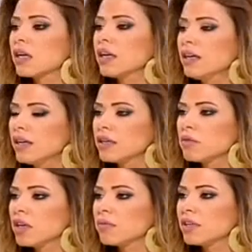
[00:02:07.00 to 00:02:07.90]
صرنا نحن
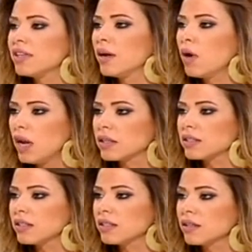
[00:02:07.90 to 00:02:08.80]
يمكن بنتداولها
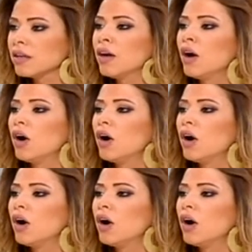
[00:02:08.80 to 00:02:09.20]
كثير